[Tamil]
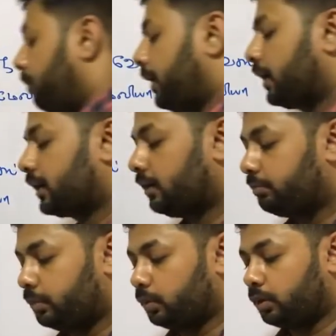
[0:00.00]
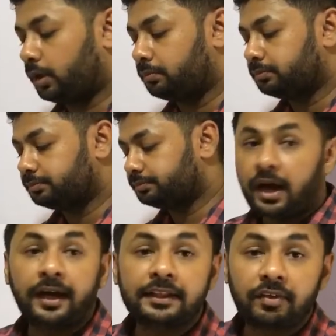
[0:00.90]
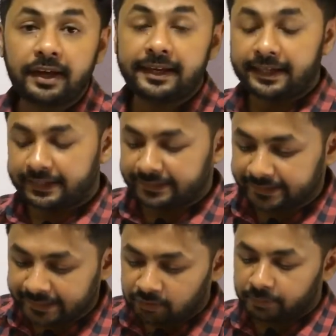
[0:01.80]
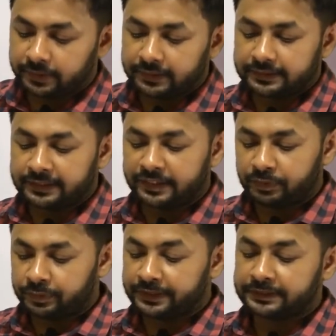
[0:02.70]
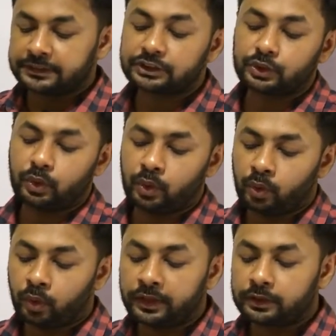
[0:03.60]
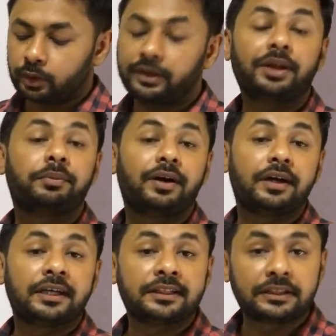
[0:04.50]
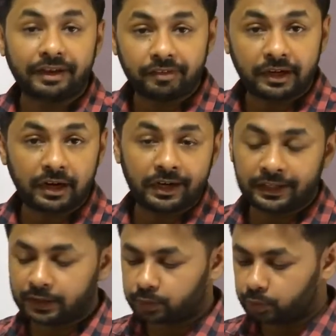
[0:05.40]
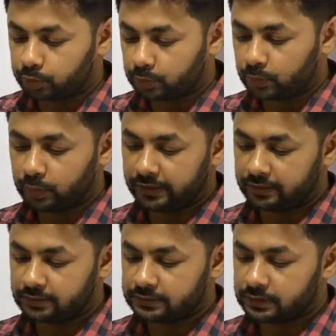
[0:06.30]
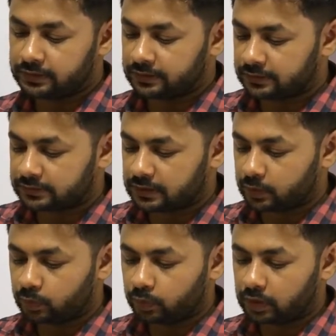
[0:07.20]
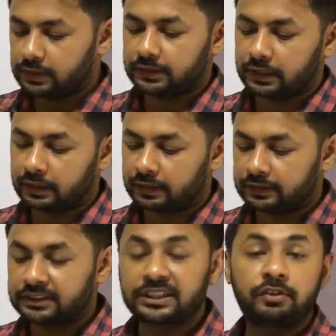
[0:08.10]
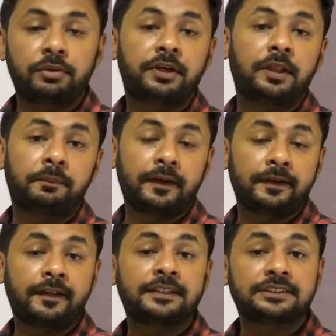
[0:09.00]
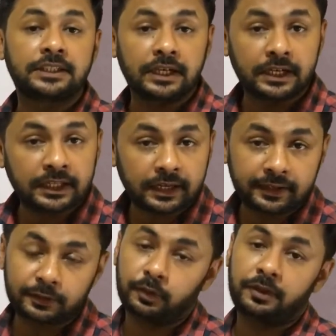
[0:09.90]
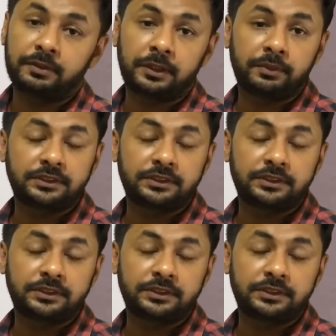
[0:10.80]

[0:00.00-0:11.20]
பார்க்க போகிறோம் அந்த வகையில் இந்த கேள்வி பாருங்கள் நிஃப்ரைட்டிஸ் நோய் தொடர்பாக தவறான கூற்று என்னென்னு சொல்லிட்டு சில கூற்றுகள் தராங்க ஞாபகப்படுத்தி பாருங்கள் சிறுநீரக தொகுதி பற்றி